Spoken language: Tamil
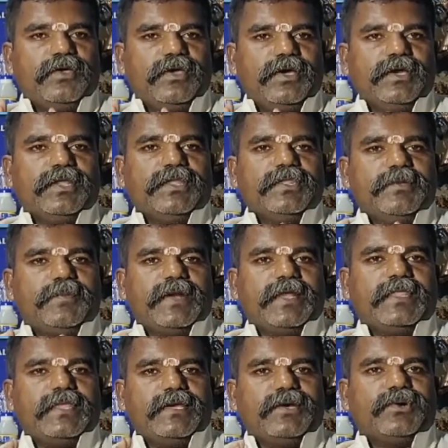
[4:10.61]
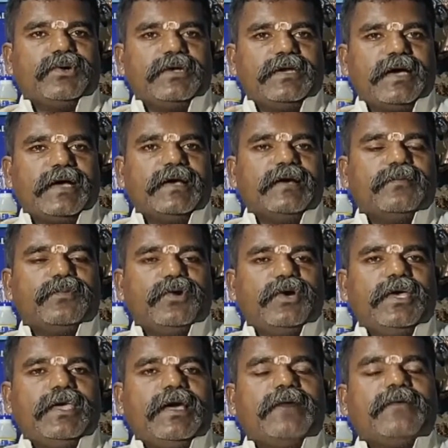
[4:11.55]
இங்கிருந்து பணத்தை கொண்டு அங்கு
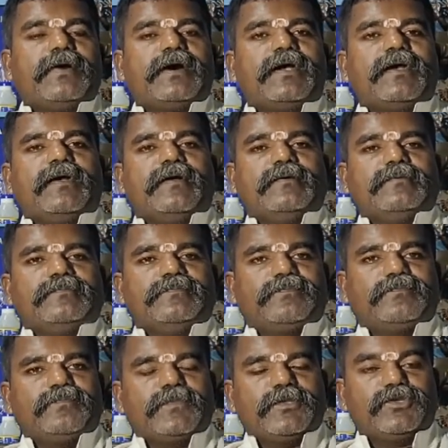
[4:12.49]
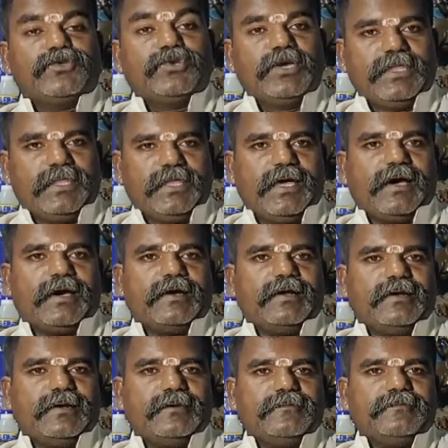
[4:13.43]
போய் அவர்கள்
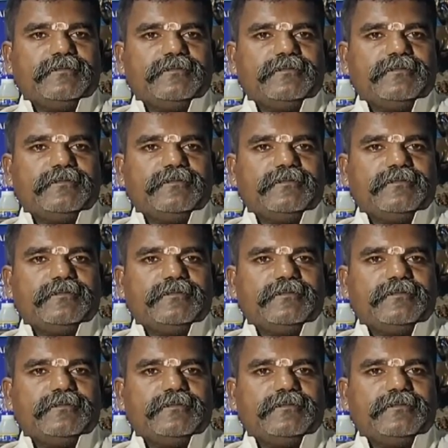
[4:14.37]
சுகித்தார்கள்